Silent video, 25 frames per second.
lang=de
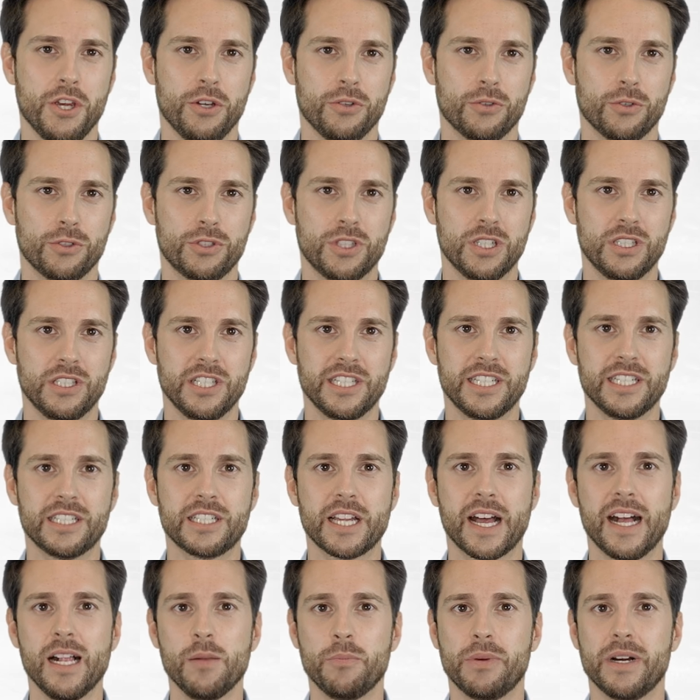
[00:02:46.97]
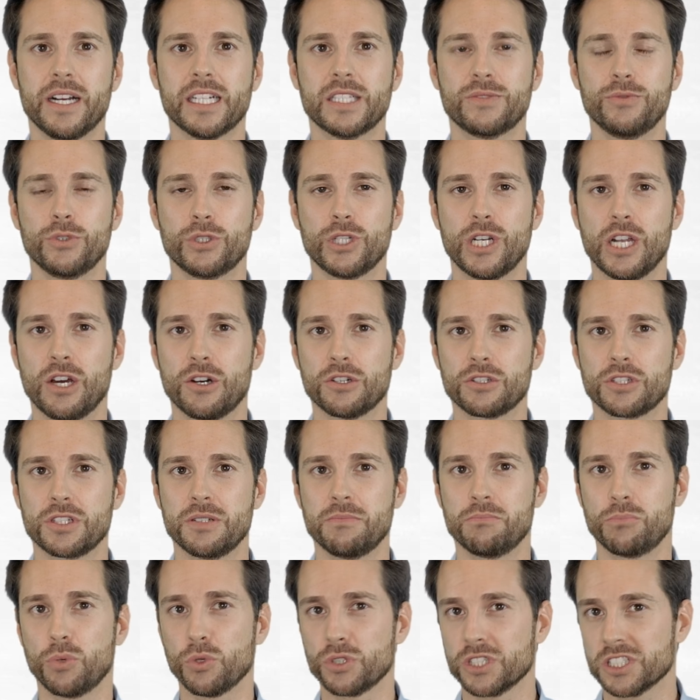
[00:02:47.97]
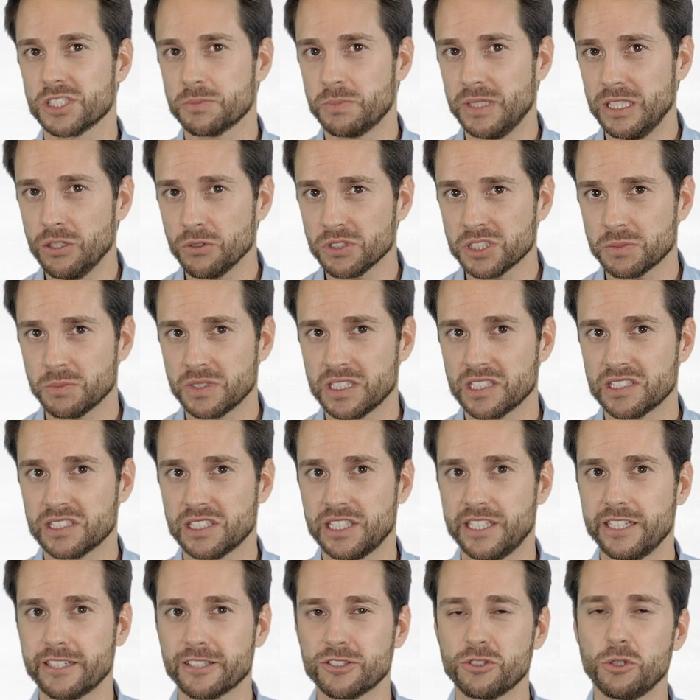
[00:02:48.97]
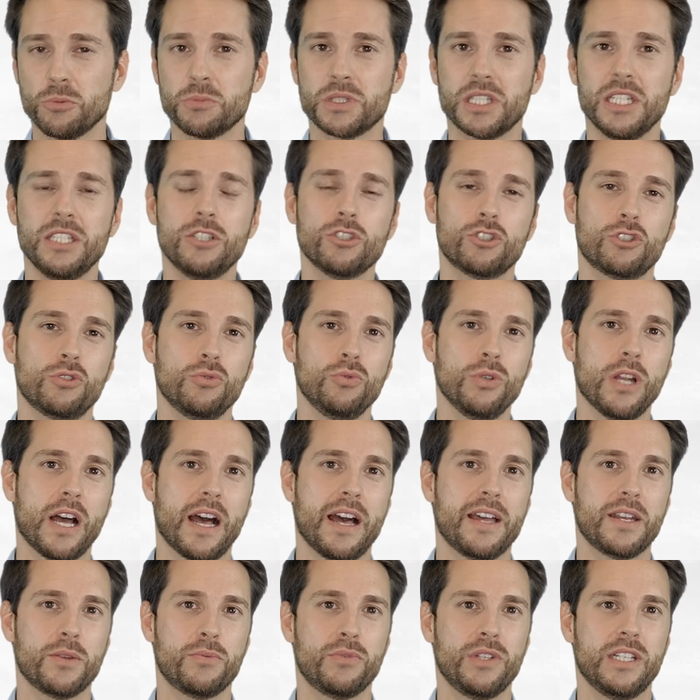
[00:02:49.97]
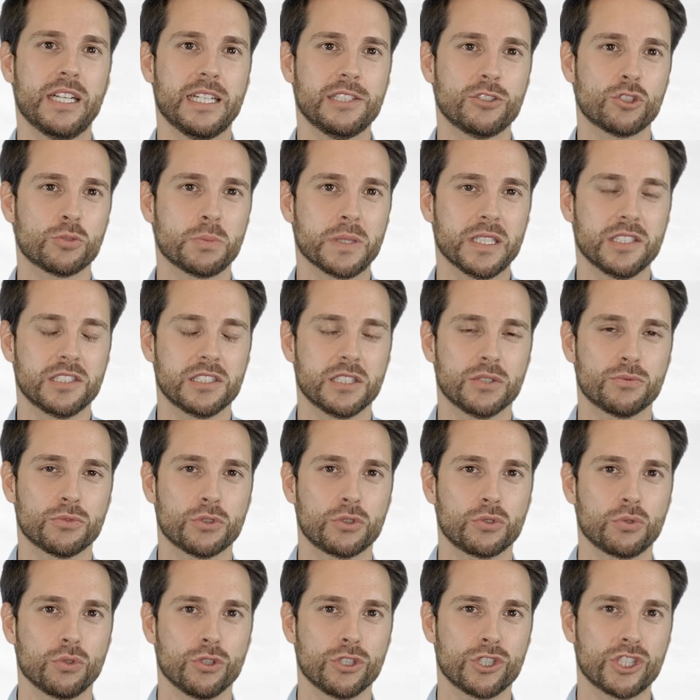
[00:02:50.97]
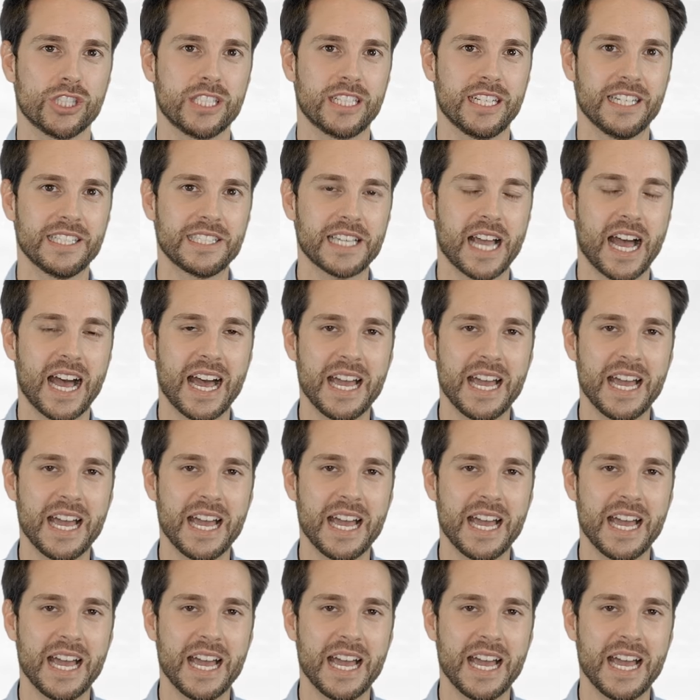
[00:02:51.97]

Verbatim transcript: Durch den Digitalpakt würde laut dem Bundesbildungsministerium jede Schule eine Finanzspritze von durchschnittlich